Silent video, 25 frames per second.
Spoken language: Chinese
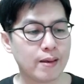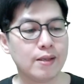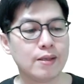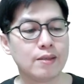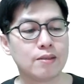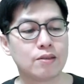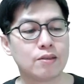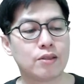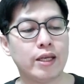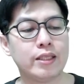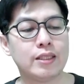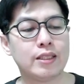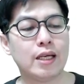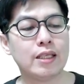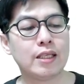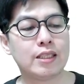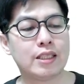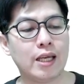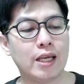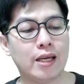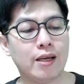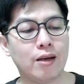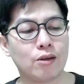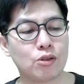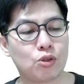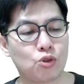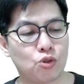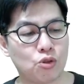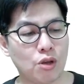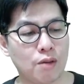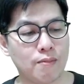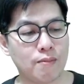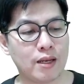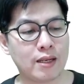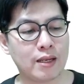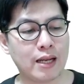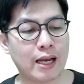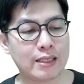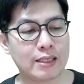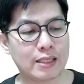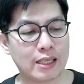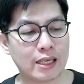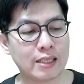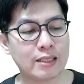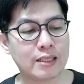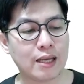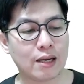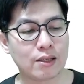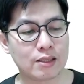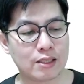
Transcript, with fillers: 所以，这借由睡眠来减少